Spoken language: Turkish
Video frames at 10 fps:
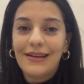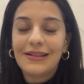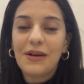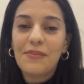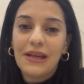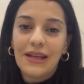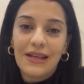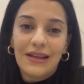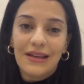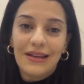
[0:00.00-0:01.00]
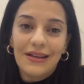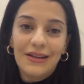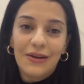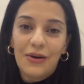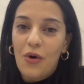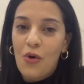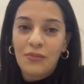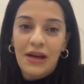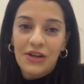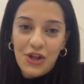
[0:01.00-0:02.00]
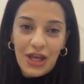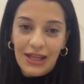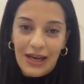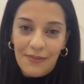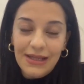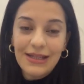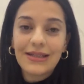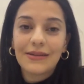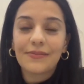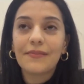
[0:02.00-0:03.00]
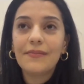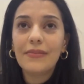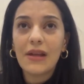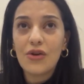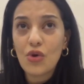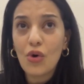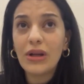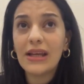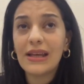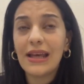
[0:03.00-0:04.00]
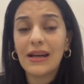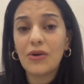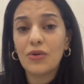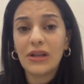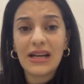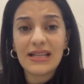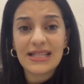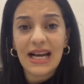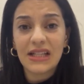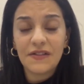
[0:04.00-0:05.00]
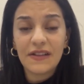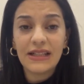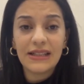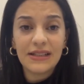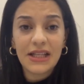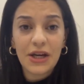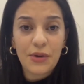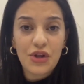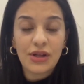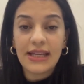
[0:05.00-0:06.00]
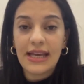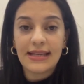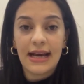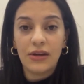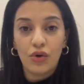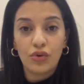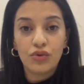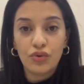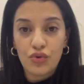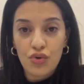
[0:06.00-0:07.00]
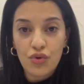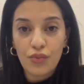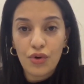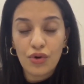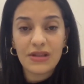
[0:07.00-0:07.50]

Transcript: Tabii ki e, olmayan işe girebilir. Şöyle ki genel olarak sertifikaların tek başına yeterli olduğunu düşünmüyorum.